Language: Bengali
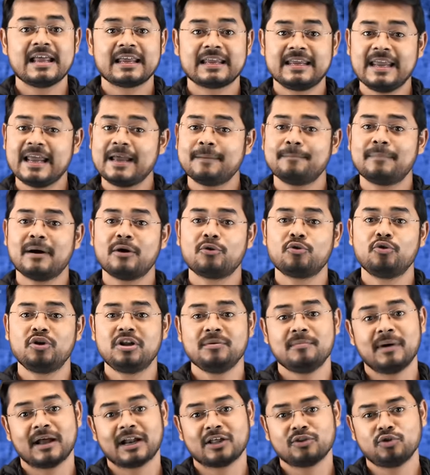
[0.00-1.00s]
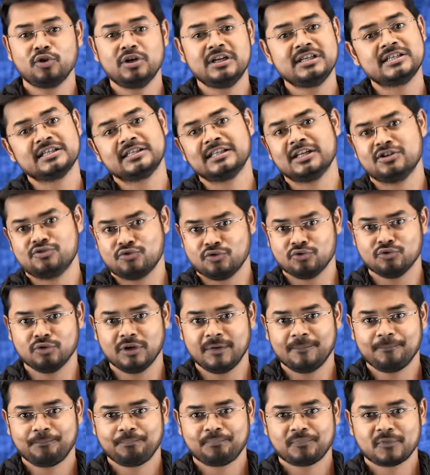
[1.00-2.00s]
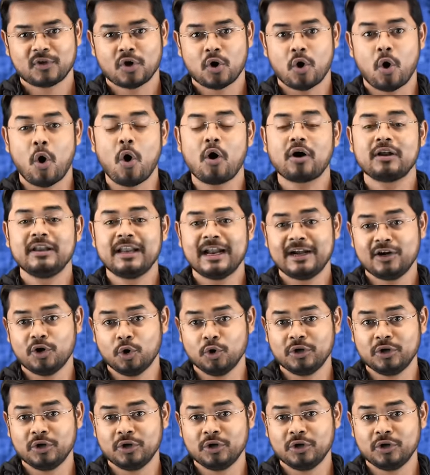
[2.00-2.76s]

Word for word: কেক পাউরুটি বানাতো নিজেদের জন্যই অকল্যান্ড